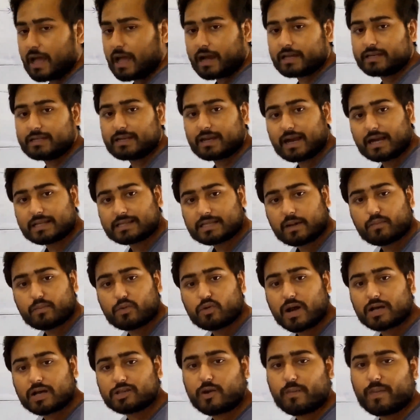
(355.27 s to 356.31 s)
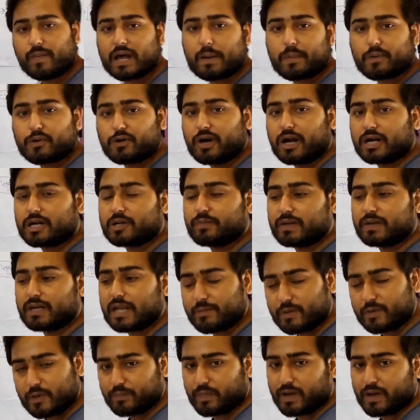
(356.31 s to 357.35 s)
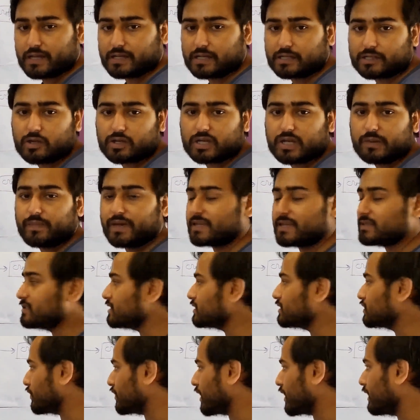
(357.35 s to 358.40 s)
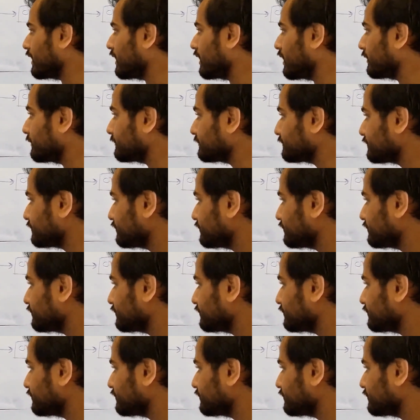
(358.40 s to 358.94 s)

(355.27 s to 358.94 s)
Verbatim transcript: अगर ये ख़त्म हुआ तो हमारा प्रोडक्ट भी नहीं बन पाएगा क्योंकि मेन चीज़ तो यही है